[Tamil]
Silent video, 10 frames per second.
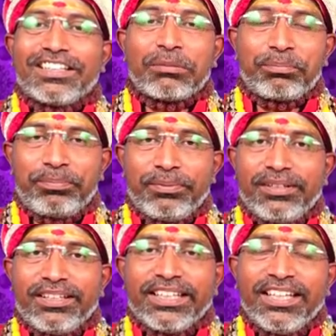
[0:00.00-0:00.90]
தப்பு
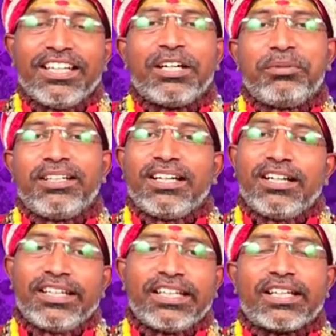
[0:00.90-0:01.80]
இல்லை அப்படின்னா
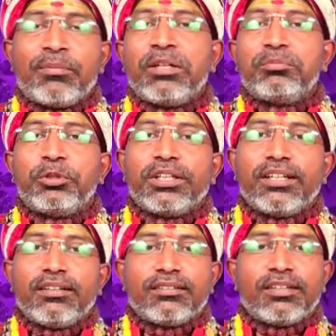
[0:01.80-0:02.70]
நீங்கள் கமாண்ட் போடுங்க
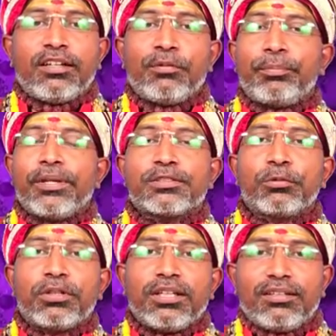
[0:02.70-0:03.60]
இதெல்லாம்
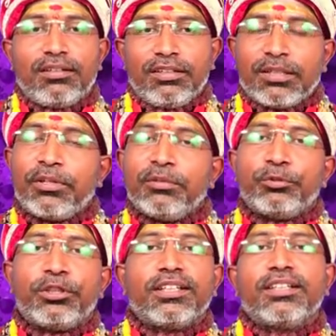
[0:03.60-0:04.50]
பேசக்கூடாதுனாலும் கமாண்ட்
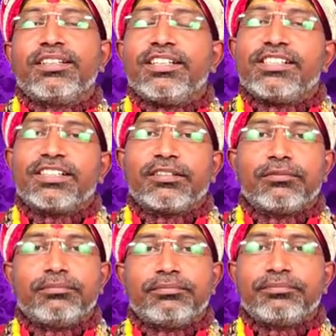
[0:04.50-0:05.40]
போடுங்க நான் தெரிஞ்சுக்கிறேன்
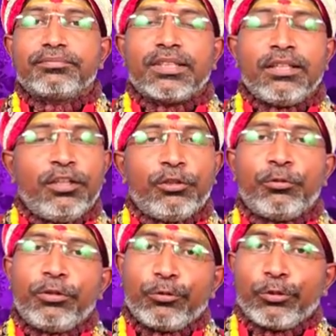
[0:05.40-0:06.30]
ரெண்டுக்கும்
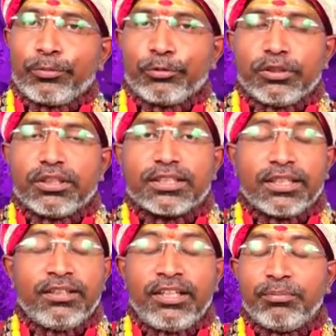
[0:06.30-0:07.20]
உங்களுக்கு உரிமை உண்டு
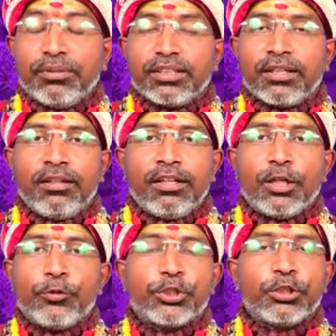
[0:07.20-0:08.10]
கண்டிப்பாக எல்லா
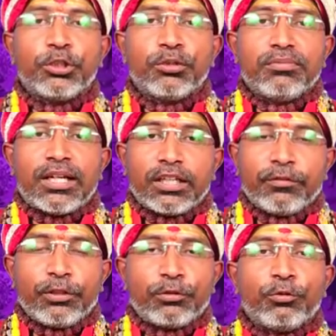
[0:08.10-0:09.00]
விஷயத்துக்கும்
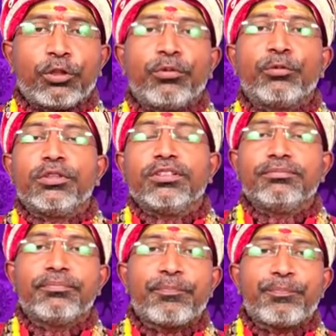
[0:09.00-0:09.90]
அனைவருக்கும் உரிமை உண்டு
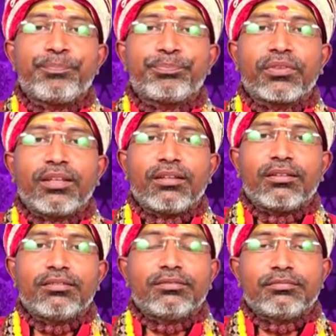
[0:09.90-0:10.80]

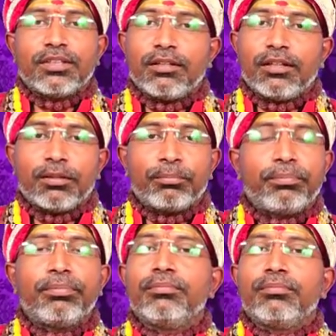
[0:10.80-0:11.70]
அதில்
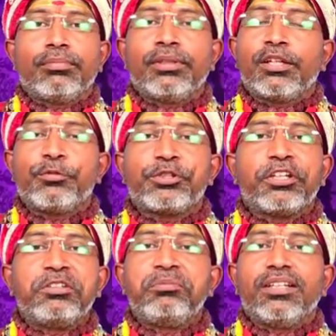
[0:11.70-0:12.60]
தப்புங்கிற
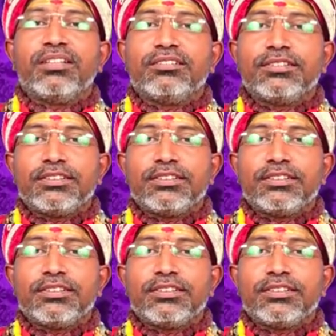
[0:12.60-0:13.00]
விஷயம் எதுவுமே இல்லை